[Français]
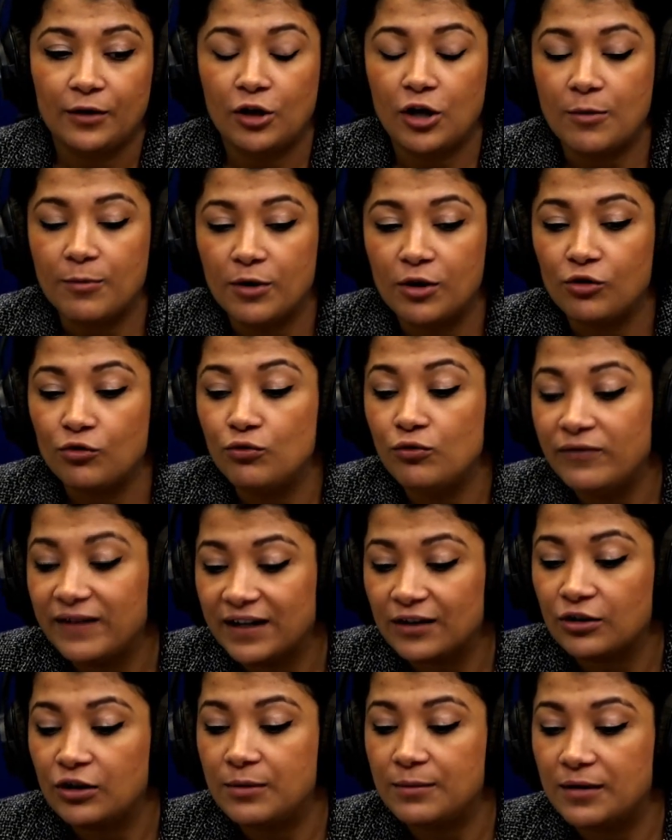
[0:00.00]
comment le
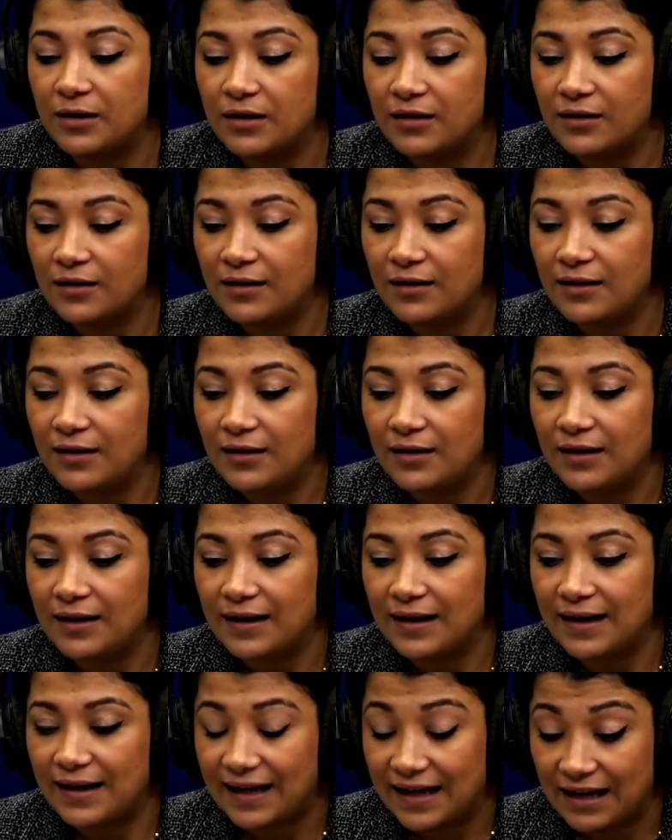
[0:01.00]
gouvernement
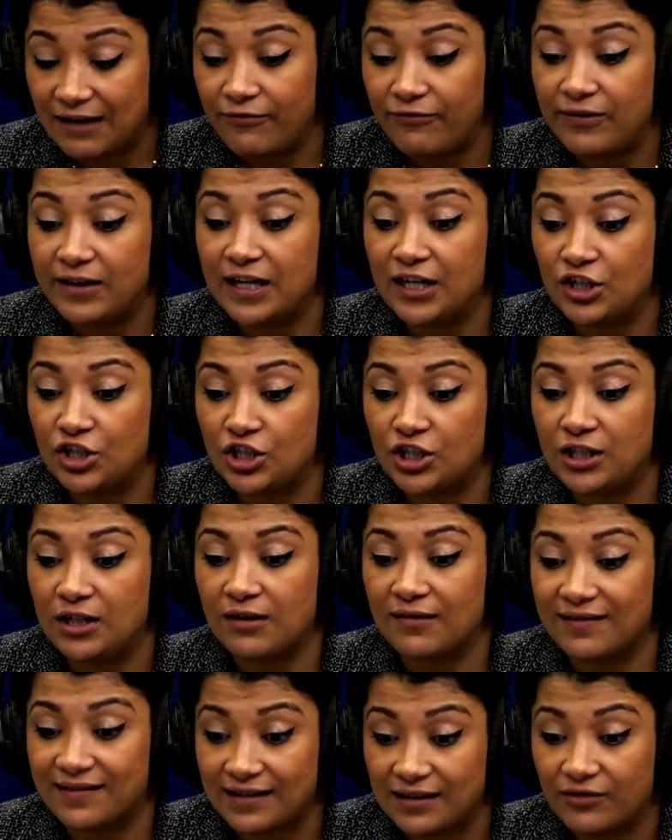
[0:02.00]
Réfléchis
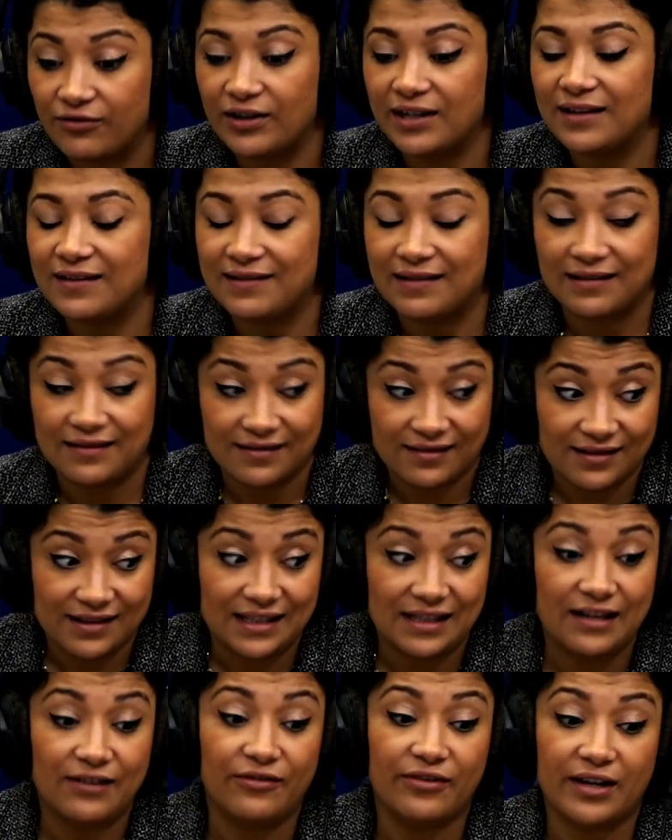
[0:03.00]
en cette fin de session.
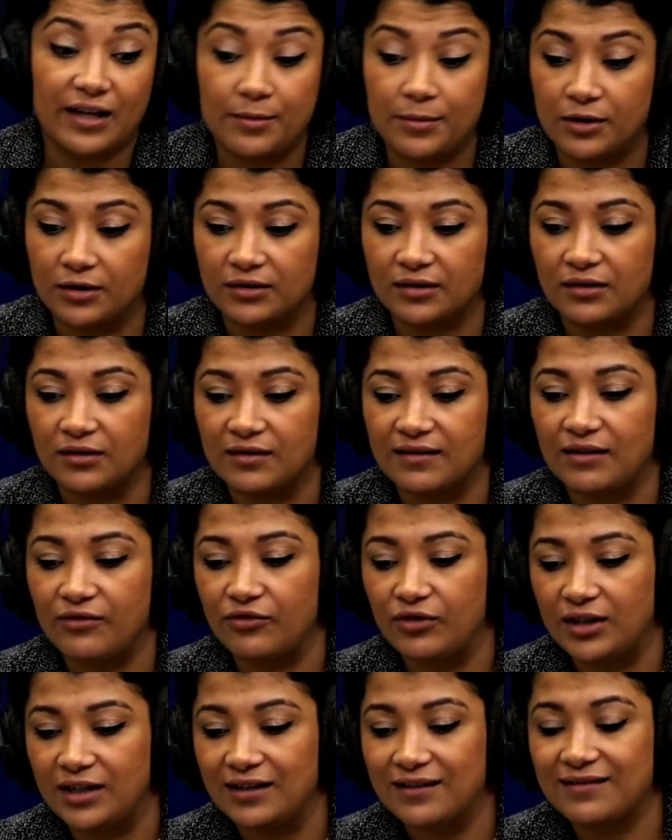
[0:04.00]
Il est vraiment temps que ça
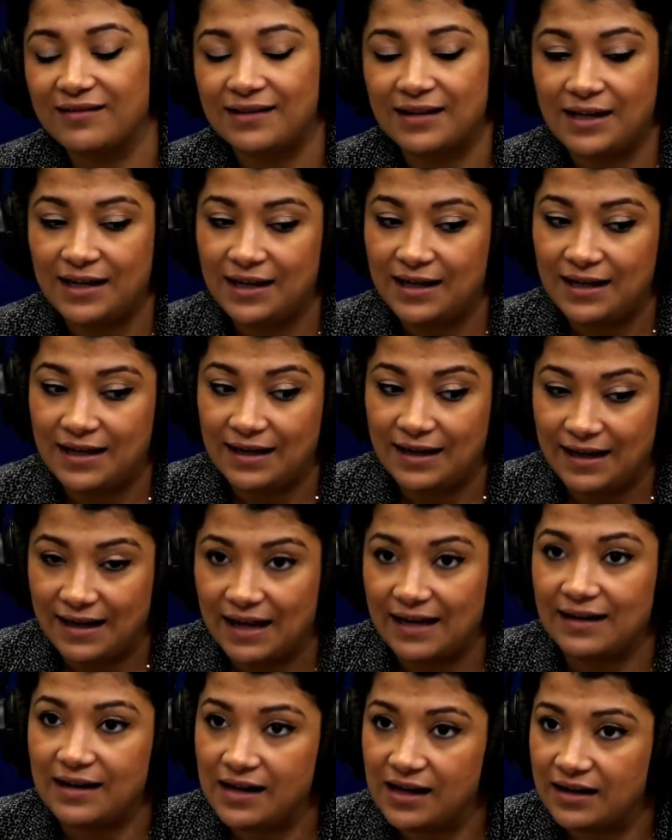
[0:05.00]
finisse.
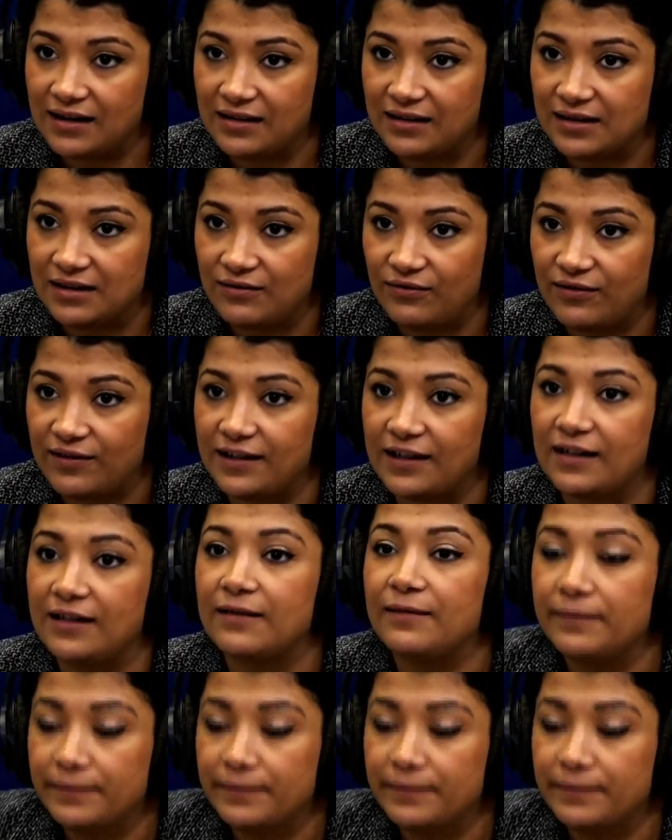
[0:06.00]
L'année a été difficile.